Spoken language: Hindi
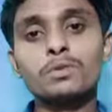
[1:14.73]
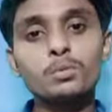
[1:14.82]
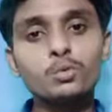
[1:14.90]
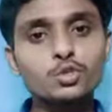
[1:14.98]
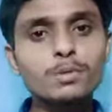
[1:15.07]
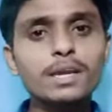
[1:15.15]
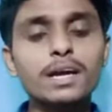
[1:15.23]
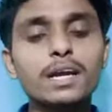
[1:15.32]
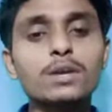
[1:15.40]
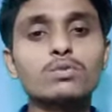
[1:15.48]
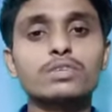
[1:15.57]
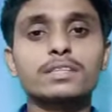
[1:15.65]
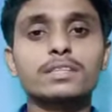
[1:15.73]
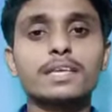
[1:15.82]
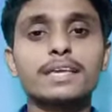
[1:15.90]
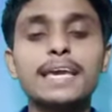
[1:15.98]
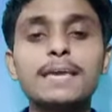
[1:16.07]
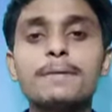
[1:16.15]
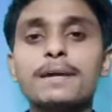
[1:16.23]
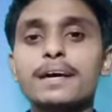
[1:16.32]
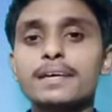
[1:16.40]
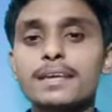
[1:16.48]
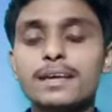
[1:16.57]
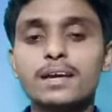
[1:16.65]
कुछ भी कारण हो सकते हैं कई
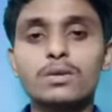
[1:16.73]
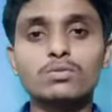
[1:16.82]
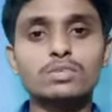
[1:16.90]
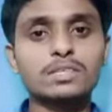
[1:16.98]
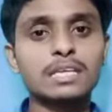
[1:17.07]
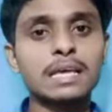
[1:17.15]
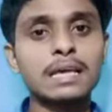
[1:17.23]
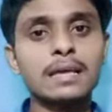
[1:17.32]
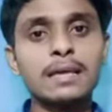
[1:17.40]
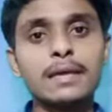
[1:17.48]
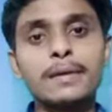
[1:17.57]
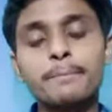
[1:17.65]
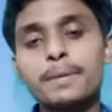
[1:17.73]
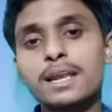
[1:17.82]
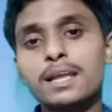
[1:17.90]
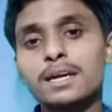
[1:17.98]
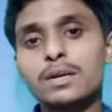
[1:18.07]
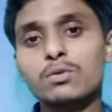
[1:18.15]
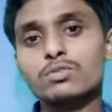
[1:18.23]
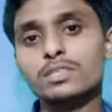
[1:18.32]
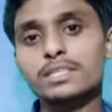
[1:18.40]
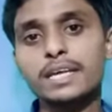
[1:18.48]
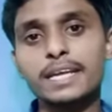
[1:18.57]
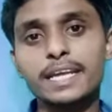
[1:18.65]
प्रकार के कारण हो सकते हैं पहला कारण हो
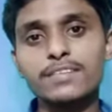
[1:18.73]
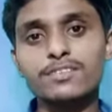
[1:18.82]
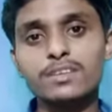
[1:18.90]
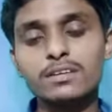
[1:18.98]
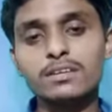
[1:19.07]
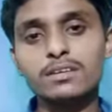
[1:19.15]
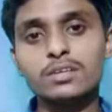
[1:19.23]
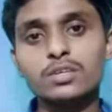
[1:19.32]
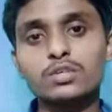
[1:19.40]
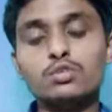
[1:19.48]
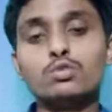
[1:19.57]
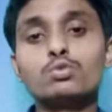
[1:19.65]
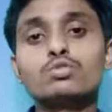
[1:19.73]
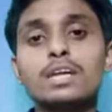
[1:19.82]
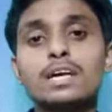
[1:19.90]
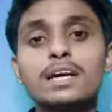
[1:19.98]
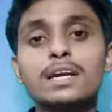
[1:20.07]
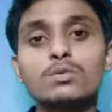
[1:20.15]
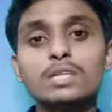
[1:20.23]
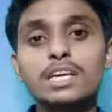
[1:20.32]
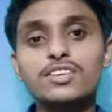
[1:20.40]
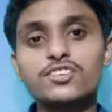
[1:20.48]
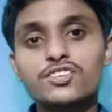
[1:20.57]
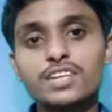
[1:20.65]
सकता है टेंशन दूसरा कारण होता
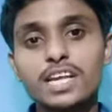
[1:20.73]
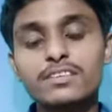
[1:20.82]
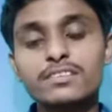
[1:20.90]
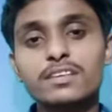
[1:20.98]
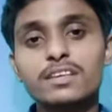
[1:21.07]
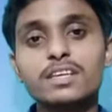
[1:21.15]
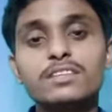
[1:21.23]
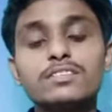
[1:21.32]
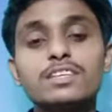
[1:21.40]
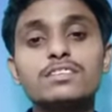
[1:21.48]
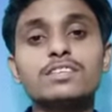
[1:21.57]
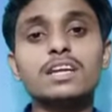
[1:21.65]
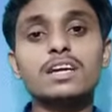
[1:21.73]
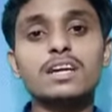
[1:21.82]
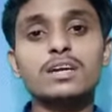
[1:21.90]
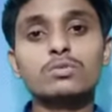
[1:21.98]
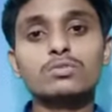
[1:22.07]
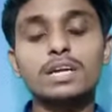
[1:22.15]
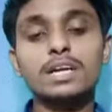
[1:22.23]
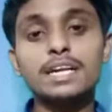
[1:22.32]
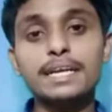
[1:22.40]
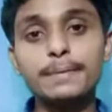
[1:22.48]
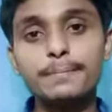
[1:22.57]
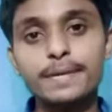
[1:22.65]
है स्ट्रेस तीसरा कारण होता है
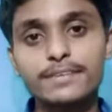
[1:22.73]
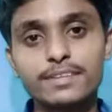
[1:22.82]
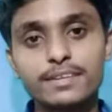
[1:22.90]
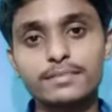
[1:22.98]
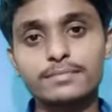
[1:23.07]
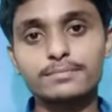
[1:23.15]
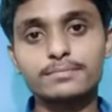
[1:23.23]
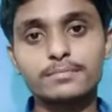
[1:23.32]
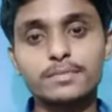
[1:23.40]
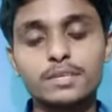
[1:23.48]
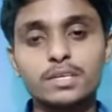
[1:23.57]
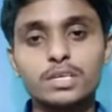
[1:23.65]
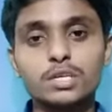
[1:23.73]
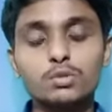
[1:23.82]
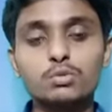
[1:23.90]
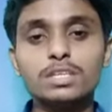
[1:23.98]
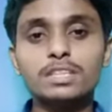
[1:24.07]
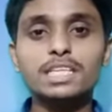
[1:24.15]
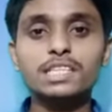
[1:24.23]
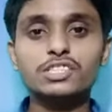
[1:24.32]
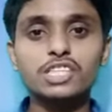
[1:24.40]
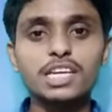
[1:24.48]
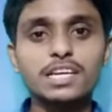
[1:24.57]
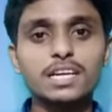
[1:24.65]
डिप्रेशन तो ये तीन
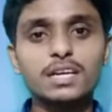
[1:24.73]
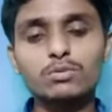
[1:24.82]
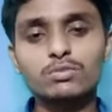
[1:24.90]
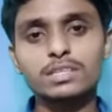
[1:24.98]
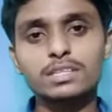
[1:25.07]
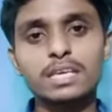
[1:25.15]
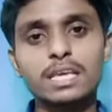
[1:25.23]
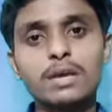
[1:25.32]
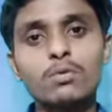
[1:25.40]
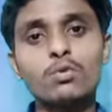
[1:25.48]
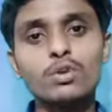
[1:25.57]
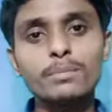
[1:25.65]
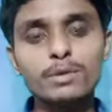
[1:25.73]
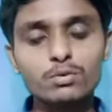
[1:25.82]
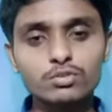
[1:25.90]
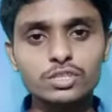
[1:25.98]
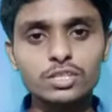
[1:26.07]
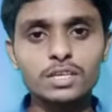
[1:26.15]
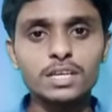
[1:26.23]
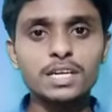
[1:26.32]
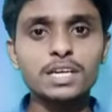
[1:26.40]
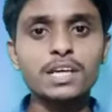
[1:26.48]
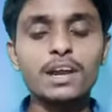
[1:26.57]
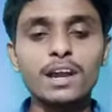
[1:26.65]
चार कारण हो सकते हैं और भी कुछ
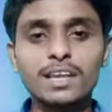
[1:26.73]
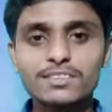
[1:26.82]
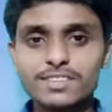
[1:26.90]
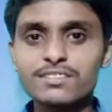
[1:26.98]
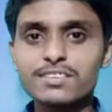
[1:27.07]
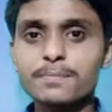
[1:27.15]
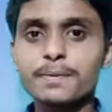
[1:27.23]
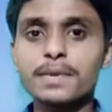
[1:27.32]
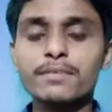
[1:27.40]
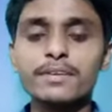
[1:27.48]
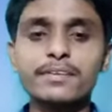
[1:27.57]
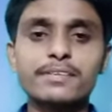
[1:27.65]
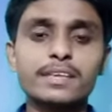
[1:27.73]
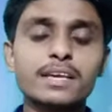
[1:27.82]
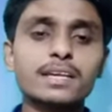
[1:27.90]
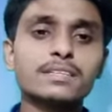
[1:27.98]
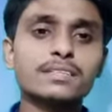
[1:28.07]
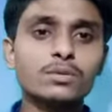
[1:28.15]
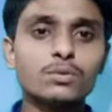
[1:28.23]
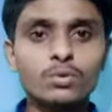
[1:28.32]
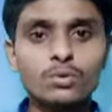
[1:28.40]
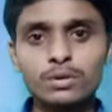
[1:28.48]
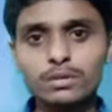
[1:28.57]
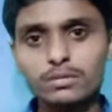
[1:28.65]
रिलेशनशिप की वजह से या किसी
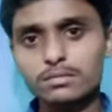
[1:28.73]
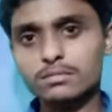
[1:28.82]
और